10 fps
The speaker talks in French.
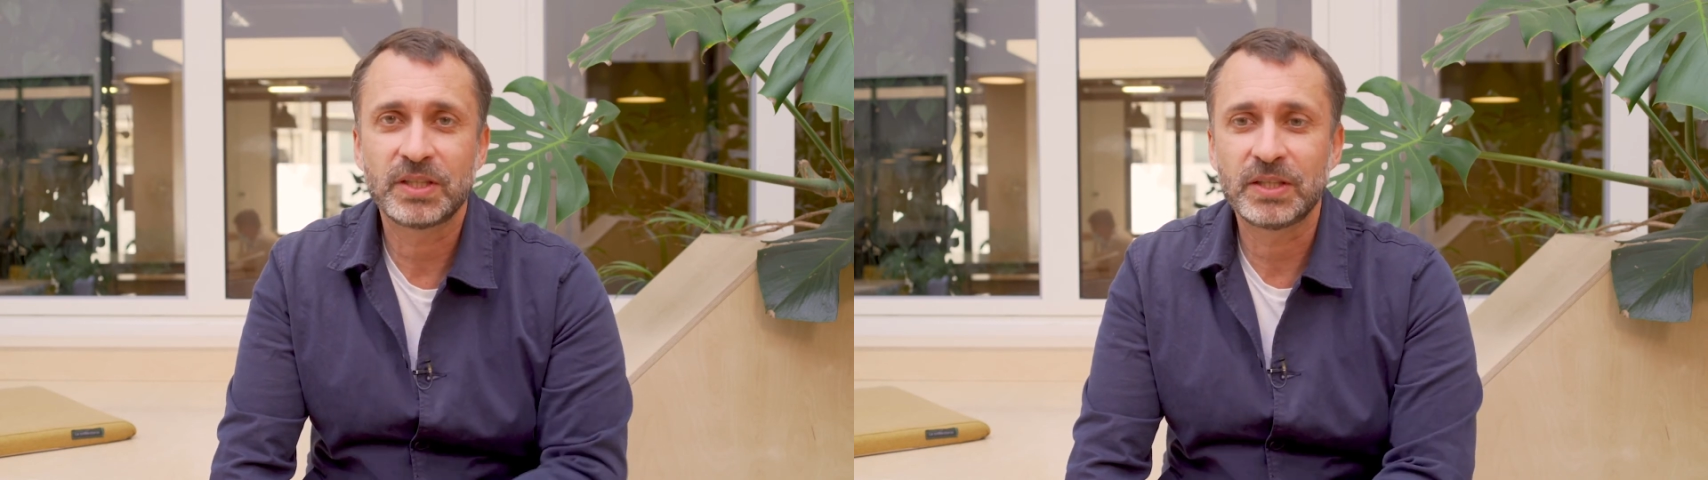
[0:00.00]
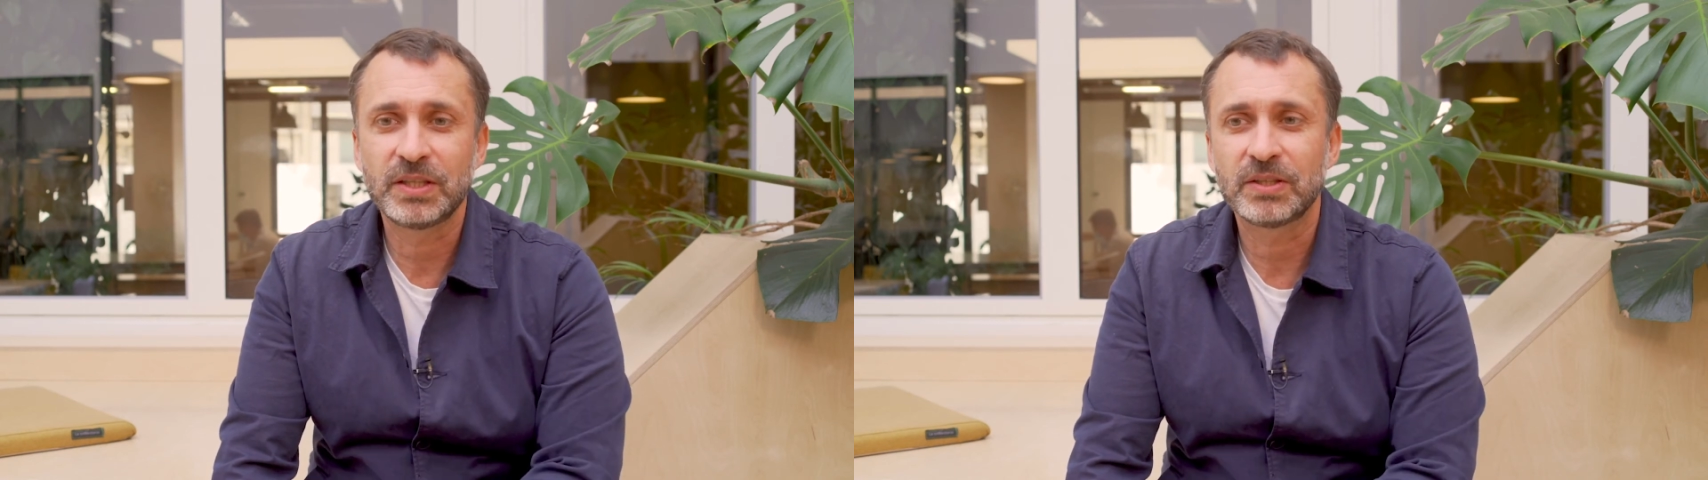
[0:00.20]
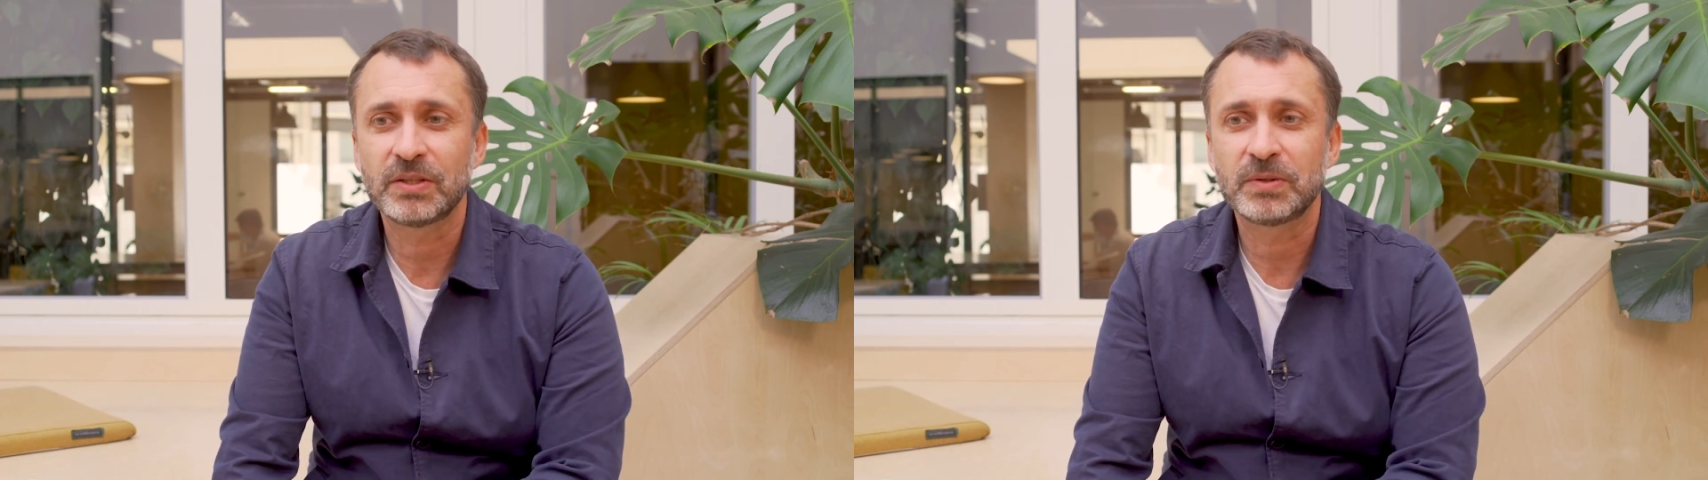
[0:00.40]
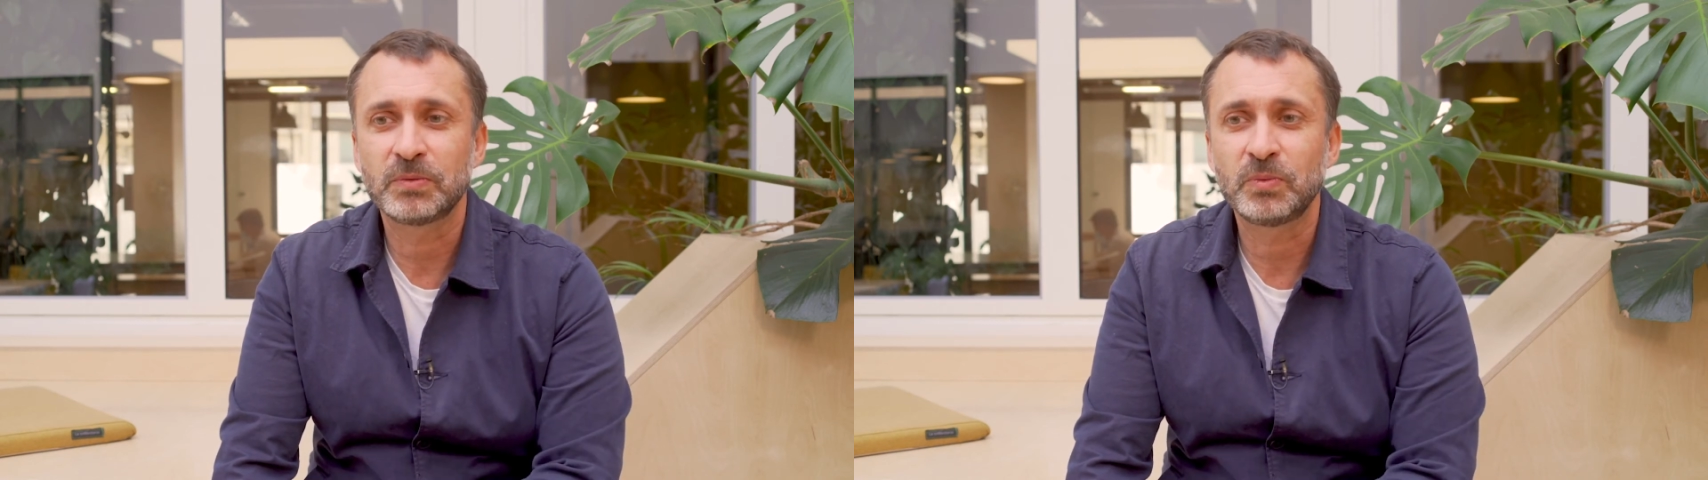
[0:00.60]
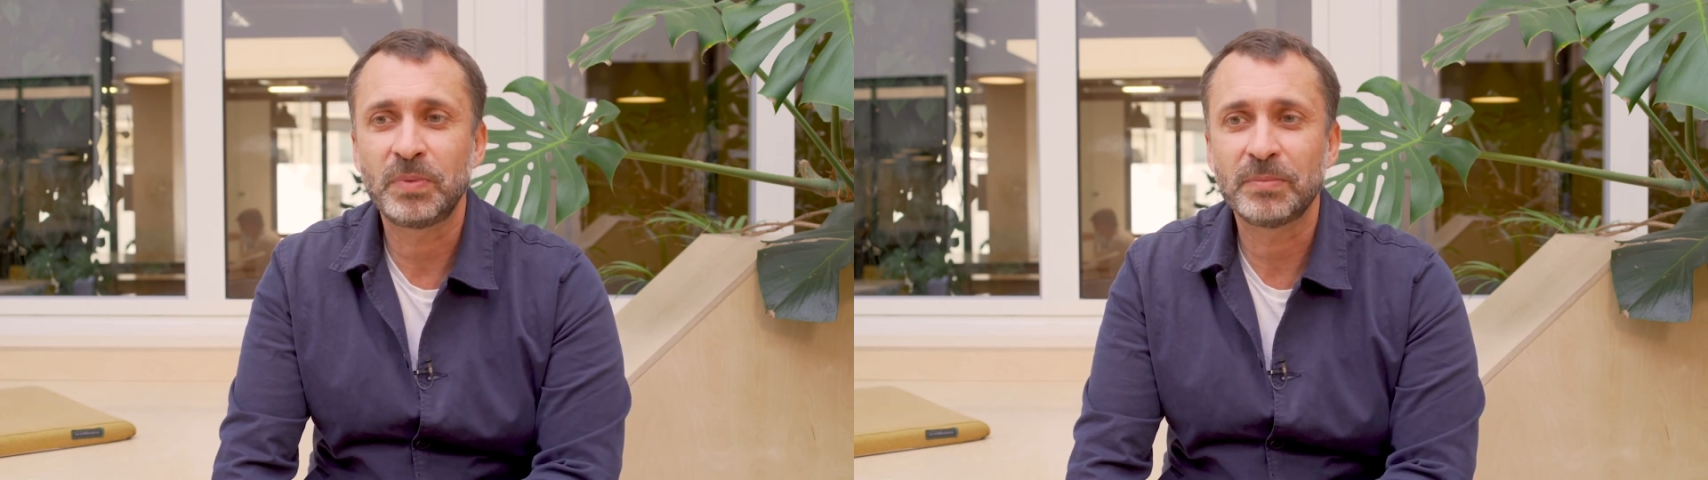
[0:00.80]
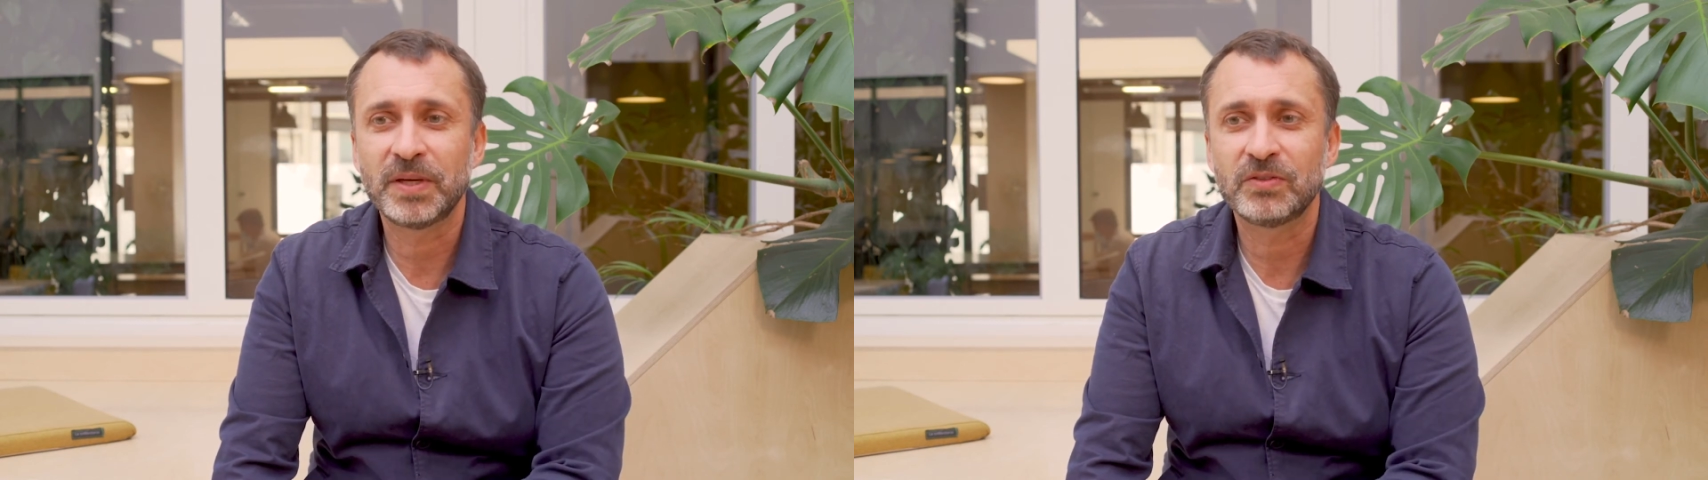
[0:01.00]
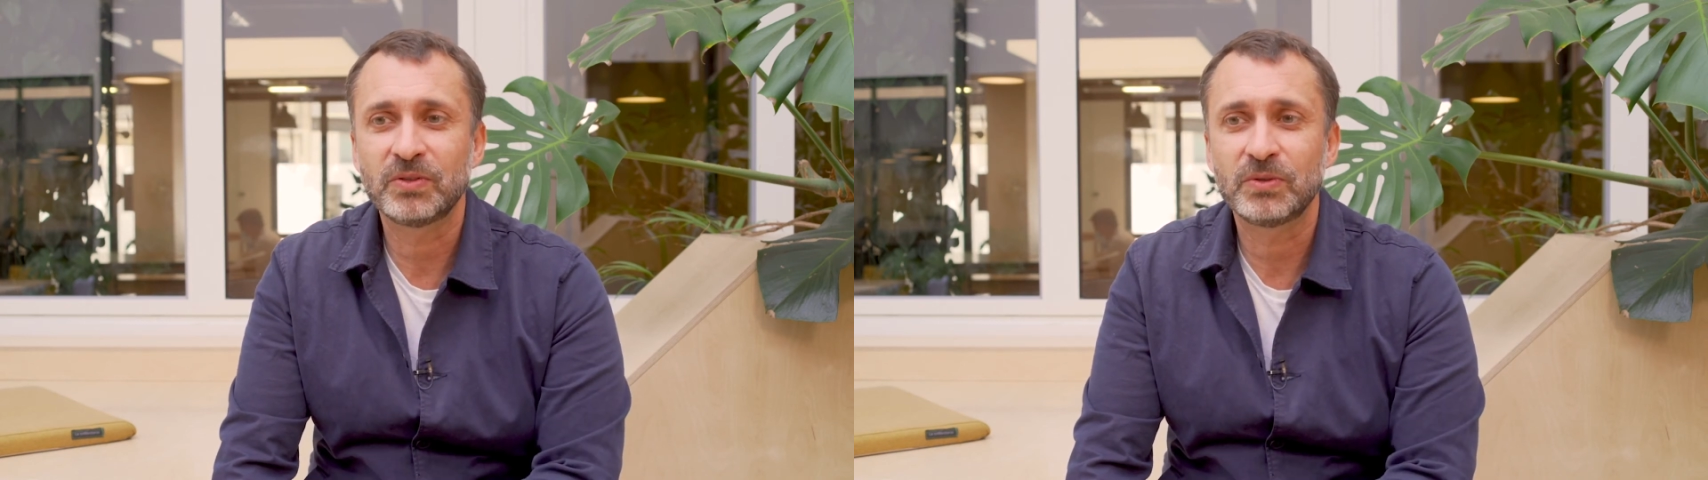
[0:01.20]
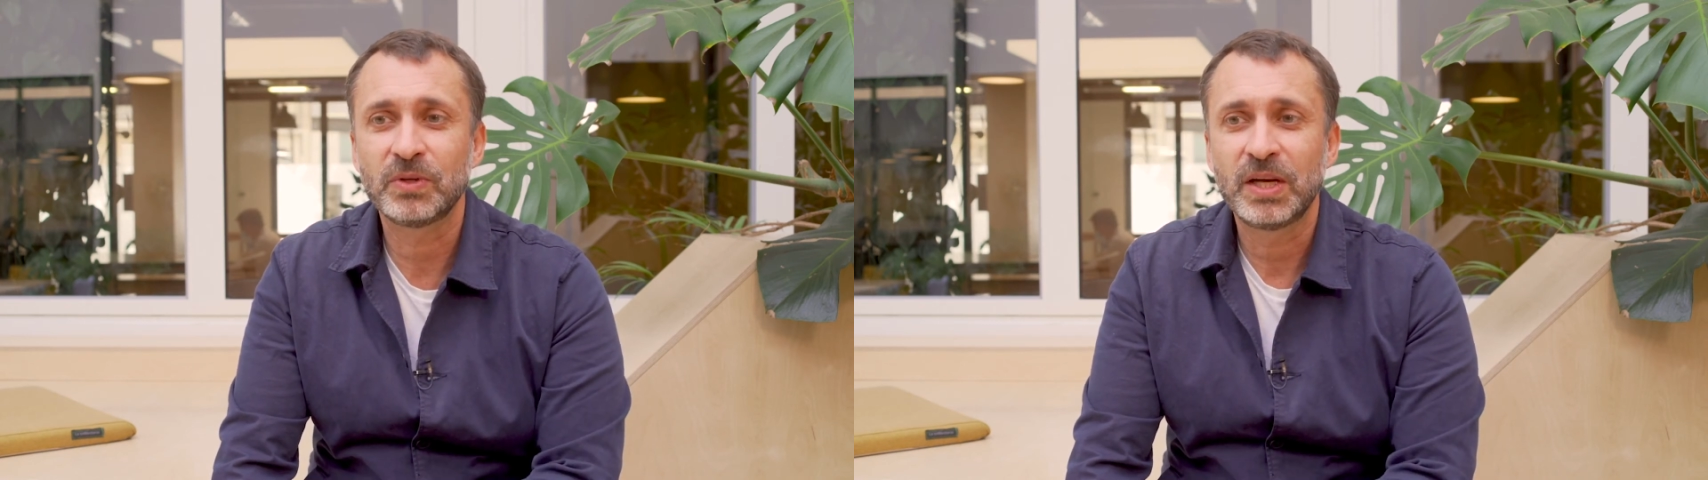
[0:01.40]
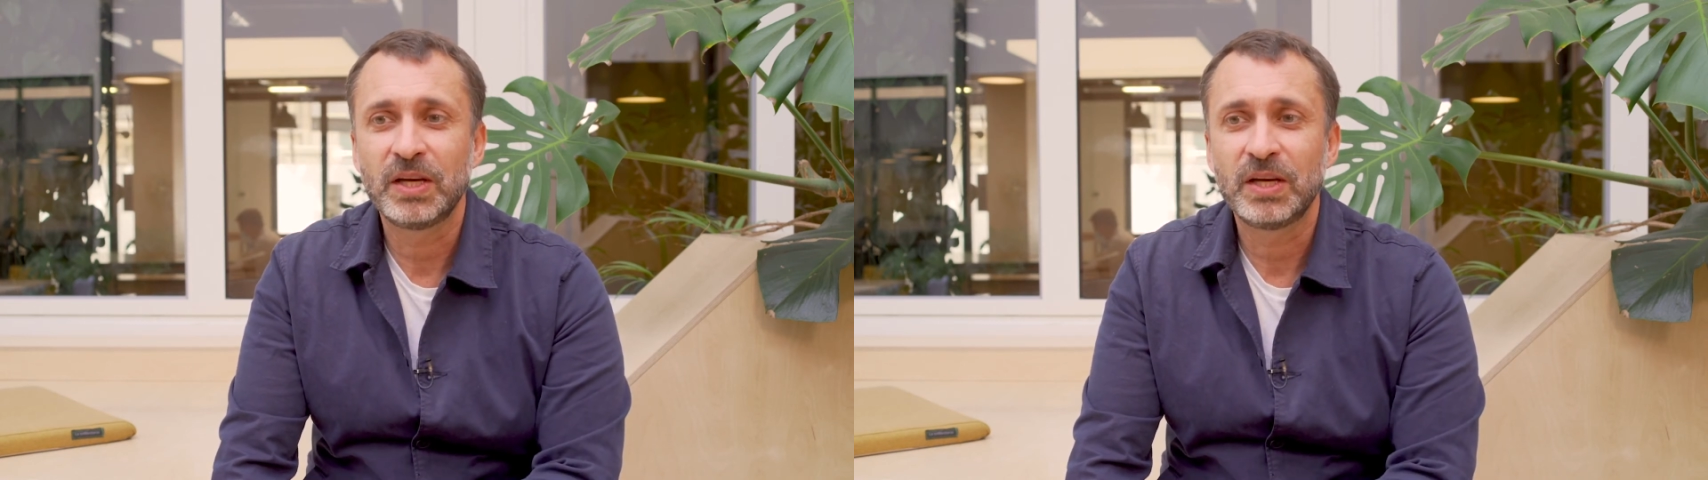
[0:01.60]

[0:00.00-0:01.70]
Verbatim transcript: qui euh, nous permettent euh,